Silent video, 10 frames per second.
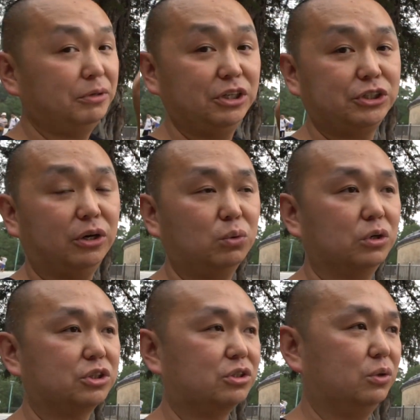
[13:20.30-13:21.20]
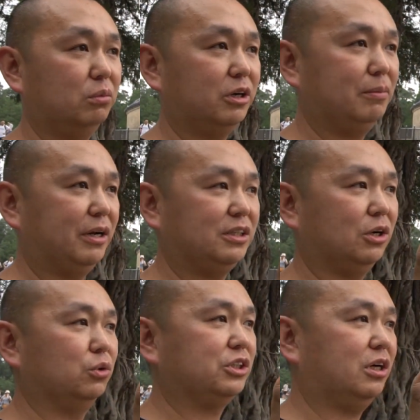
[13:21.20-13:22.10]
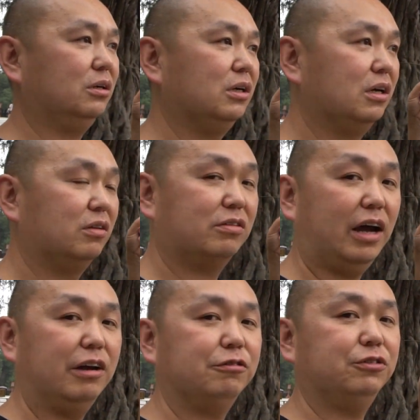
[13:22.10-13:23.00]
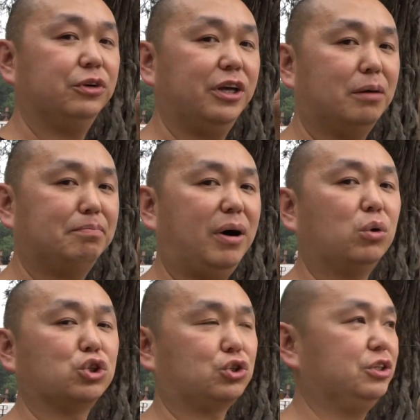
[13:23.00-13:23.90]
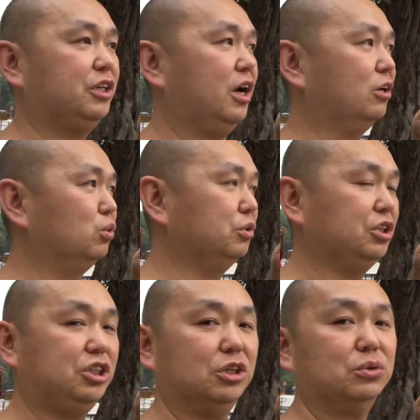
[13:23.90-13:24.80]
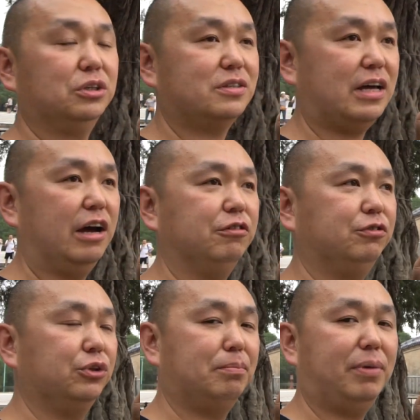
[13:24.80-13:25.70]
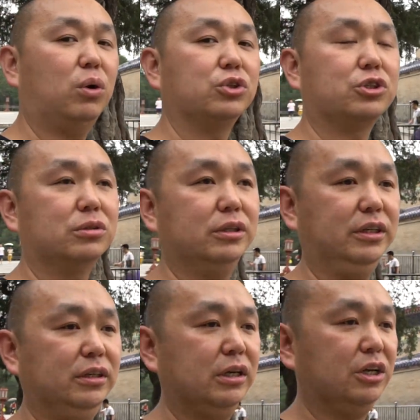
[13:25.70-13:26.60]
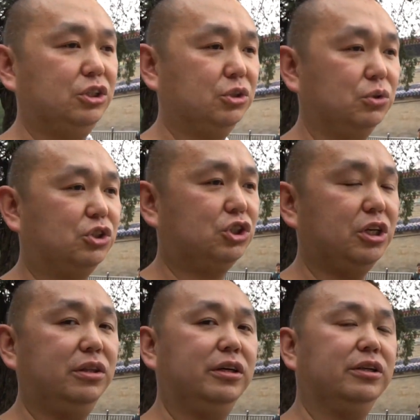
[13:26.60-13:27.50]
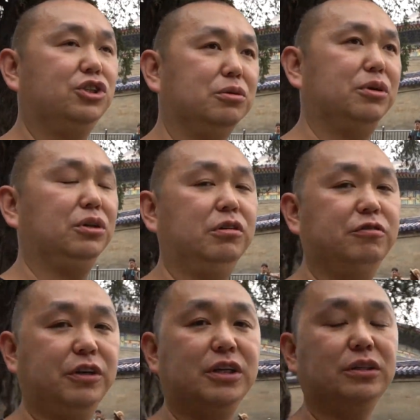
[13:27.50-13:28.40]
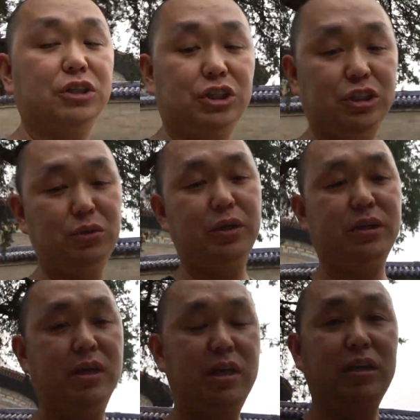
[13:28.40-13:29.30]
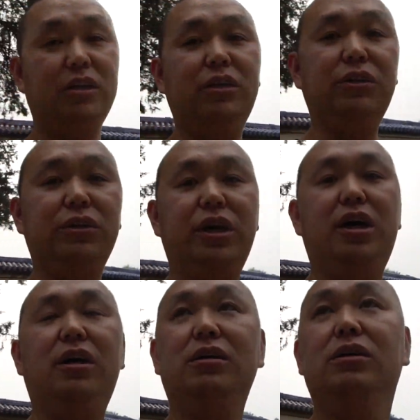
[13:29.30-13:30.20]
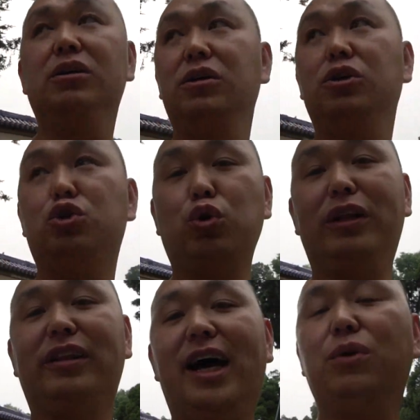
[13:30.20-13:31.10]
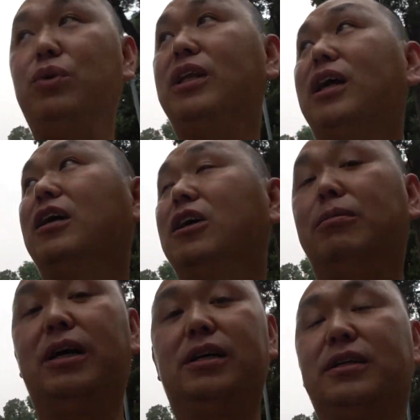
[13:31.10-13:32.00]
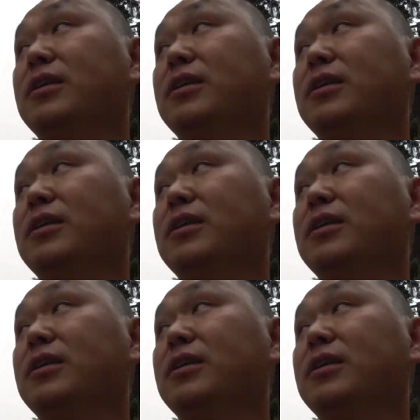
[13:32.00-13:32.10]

面的小果实，我们可以把它叫做像财富一样、宝石一样。如果你接住这个财富的宝石呢，就真的证明你非常的幸运，可能要转大运了，好不好？